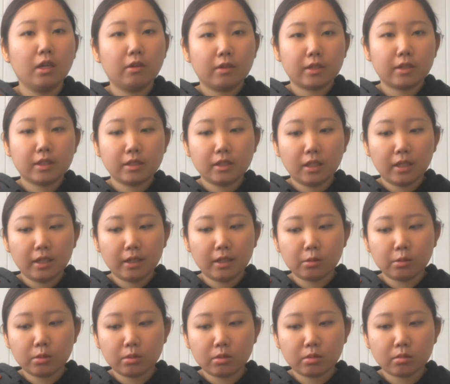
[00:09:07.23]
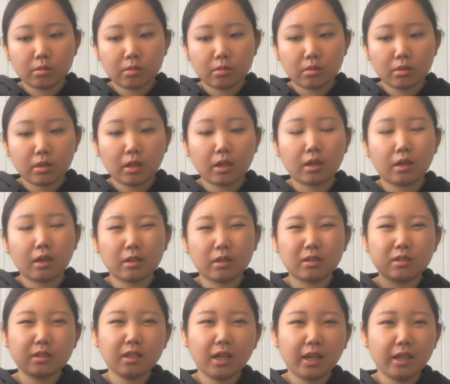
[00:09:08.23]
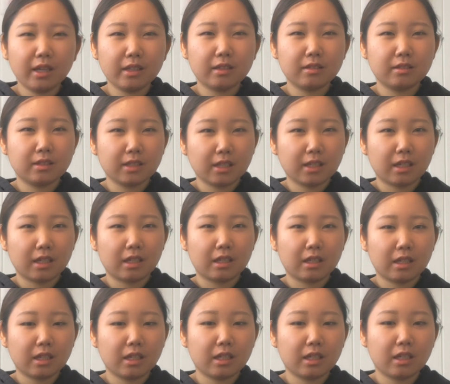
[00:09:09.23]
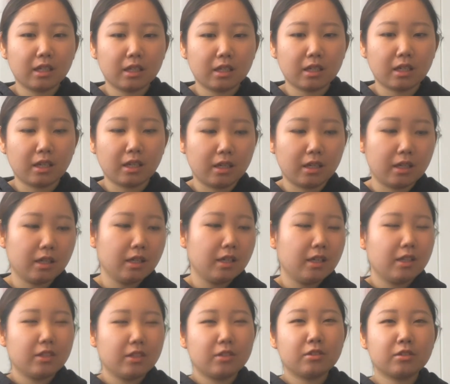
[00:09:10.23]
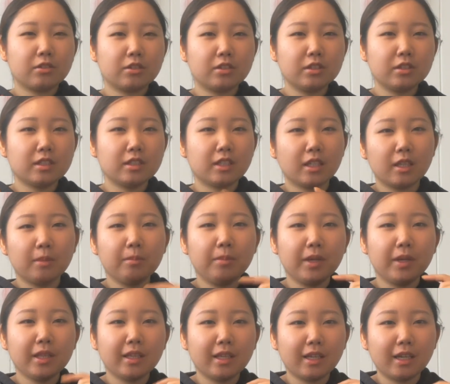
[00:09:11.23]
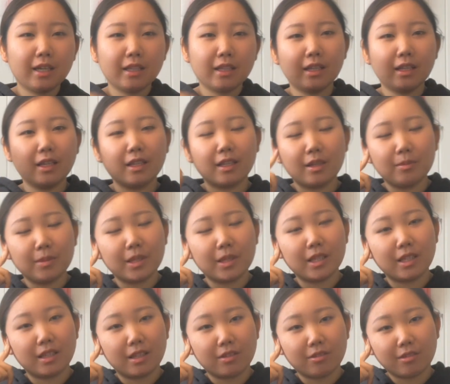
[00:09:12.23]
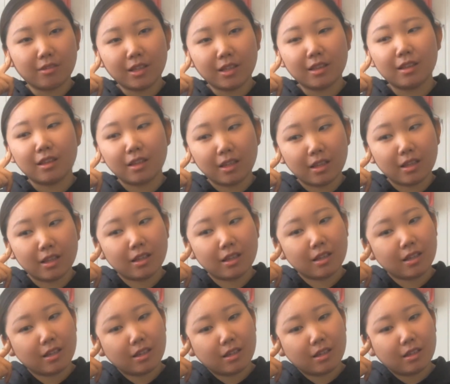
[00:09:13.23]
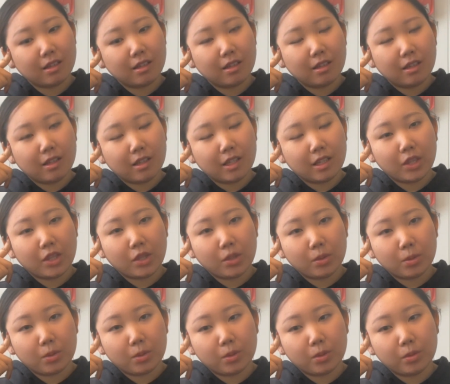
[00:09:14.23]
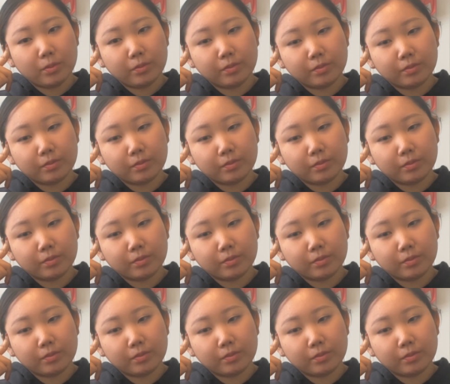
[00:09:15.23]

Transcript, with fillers: 私部屋土足だから靴履いてる時間が長いからその靴下頻繁に買いたいなみたいなのがあってえっと